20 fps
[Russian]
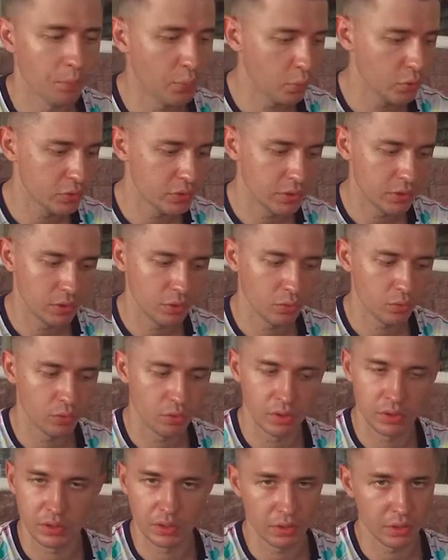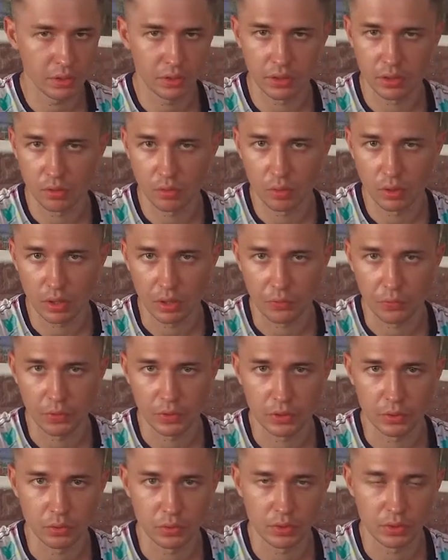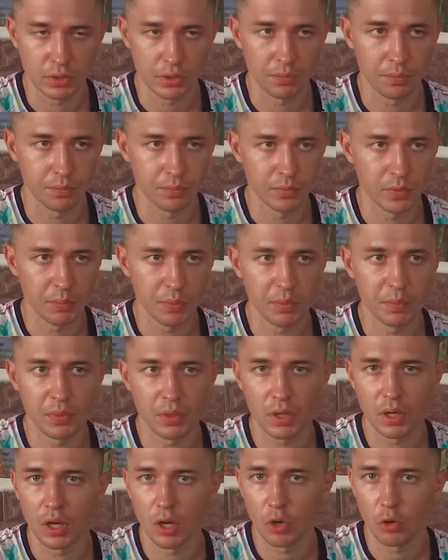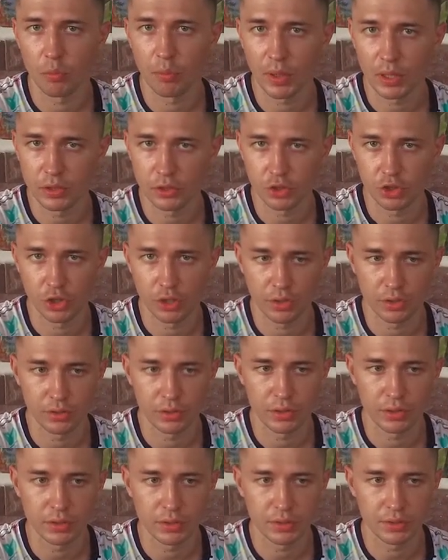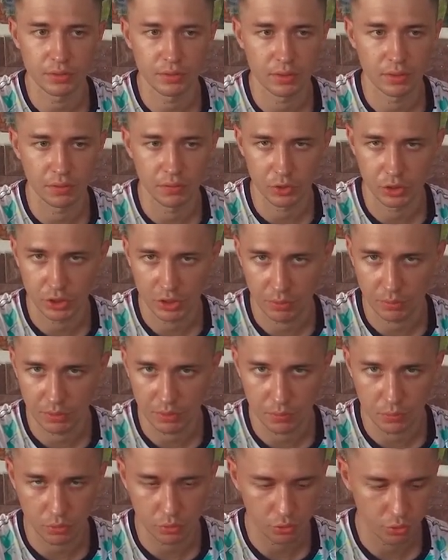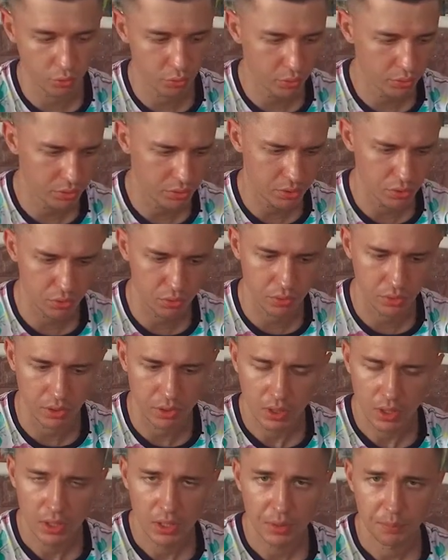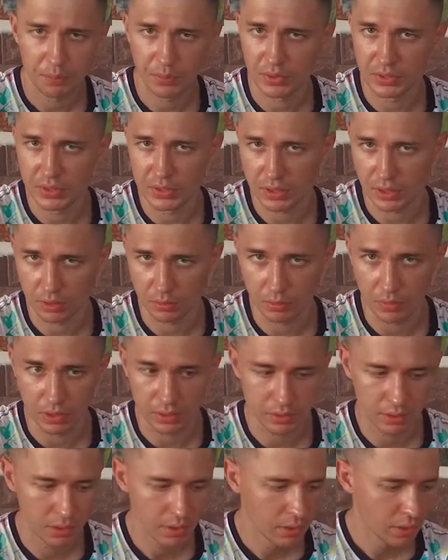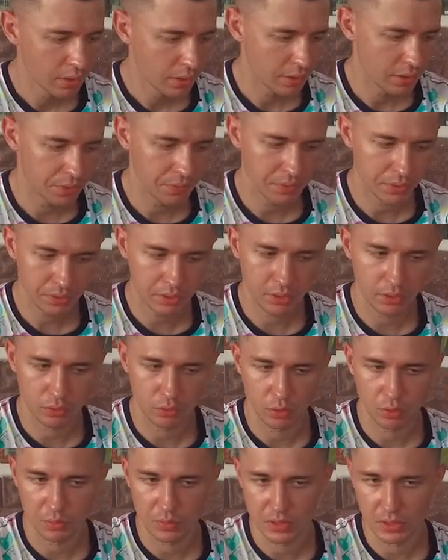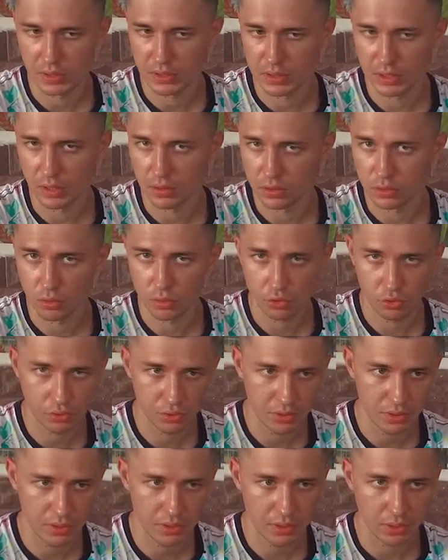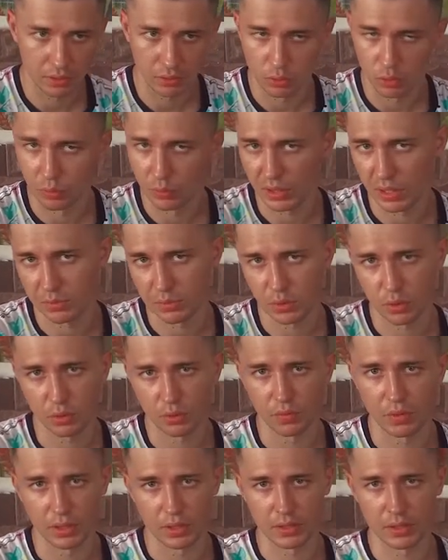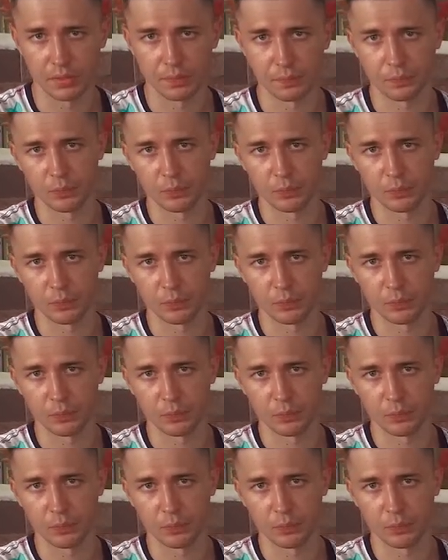по ценнику это недорогое кафе. То есть там, например, хаупат, жареный рис с овощами, там, с той же курицей стоит 50 бат. Креветки, которые мы заказали, 160, том ям 120.